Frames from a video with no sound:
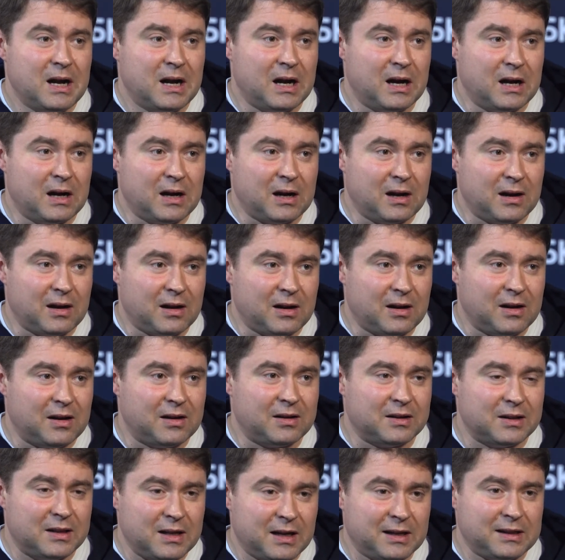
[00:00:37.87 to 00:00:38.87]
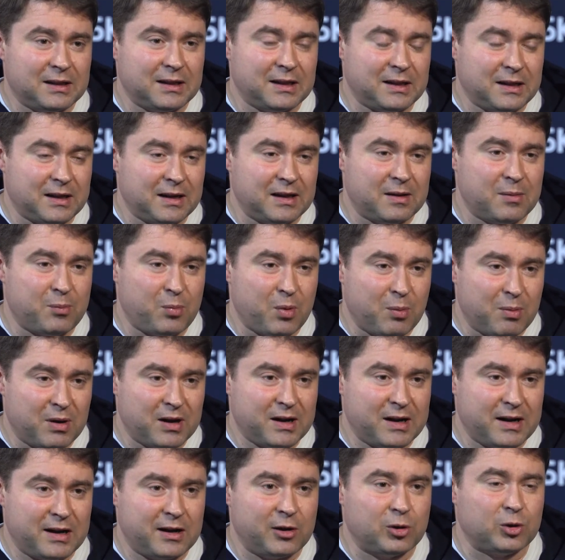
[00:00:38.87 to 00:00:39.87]
данные
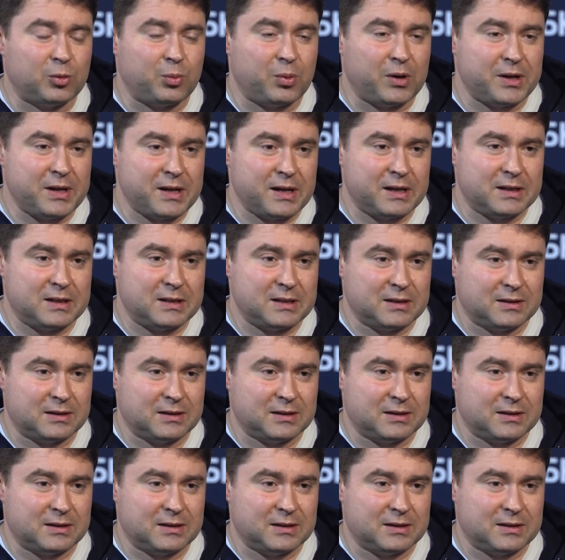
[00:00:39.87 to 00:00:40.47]
помогают понять,